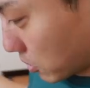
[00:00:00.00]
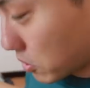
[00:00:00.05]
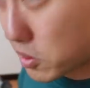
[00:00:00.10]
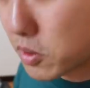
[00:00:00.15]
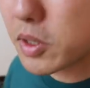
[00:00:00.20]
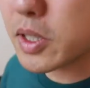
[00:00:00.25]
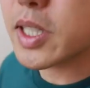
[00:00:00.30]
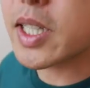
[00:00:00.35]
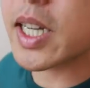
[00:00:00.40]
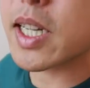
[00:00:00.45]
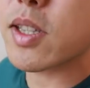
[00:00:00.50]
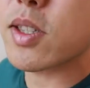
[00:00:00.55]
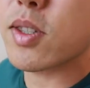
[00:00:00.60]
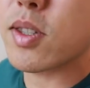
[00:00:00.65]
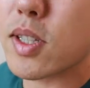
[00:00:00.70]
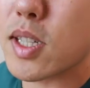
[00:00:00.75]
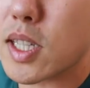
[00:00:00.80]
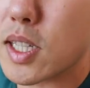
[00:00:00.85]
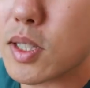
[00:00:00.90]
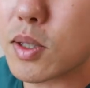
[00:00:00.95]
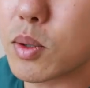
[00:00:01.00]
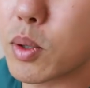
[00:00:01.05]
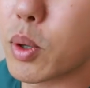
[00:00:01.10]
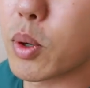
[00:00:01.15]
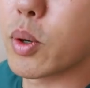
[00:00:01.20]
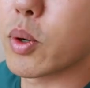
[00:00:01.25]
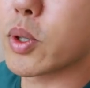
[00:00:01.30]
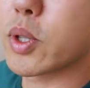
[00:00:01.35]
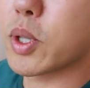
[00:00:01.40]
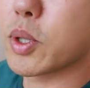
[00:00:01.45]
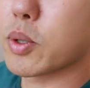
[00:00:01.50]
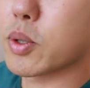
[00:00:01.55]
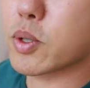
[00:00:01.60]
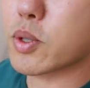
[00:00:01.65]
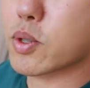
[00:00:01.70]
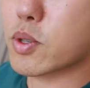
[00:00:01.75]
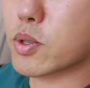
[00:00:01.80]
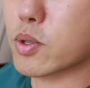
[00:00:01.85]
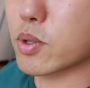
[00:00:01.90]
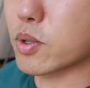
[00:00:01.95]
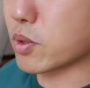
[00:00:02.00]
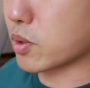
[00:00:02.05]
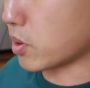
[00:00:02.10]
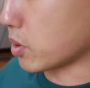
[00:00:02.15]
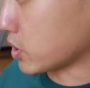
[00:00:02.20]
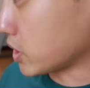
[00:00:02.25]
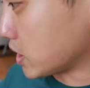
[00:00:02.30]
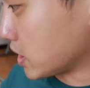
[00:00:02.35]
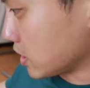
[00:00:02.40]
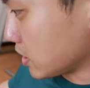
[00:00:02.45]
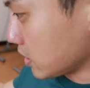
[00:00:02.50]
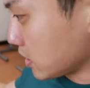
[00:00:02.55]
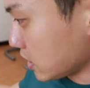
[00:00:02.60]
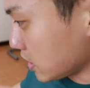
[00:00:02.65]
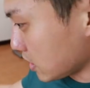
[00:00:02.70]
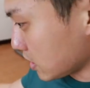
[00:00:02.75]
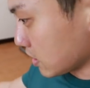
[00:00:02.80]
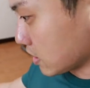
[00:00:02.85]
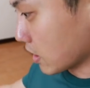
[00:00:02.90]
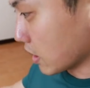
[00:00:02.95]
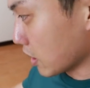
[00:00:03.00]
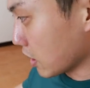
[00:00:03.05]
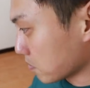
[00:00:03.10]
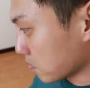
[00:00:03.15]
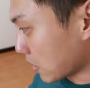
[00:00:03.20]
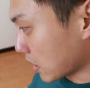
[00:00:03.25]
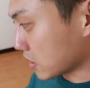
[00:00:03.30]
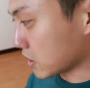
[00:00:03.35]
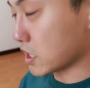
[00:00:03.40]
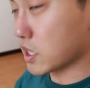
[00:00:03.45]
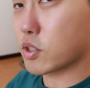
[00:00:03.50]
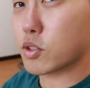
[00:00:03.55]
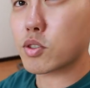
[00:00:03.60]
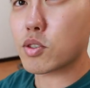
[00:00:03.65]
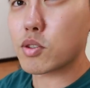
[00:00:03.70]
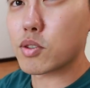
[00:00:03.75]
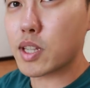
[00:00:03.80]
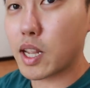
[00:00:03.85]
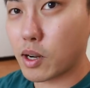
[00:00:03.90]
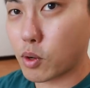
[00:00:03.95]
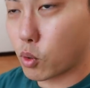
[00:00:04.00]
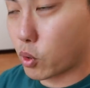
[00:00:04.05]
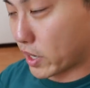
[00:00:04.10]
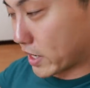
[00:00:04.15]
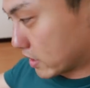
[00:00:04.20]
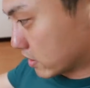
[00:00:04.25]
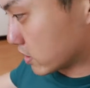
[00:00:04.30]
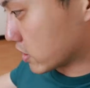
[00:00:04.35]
本当にがっつり遠出をするときにパッキングするならこれっ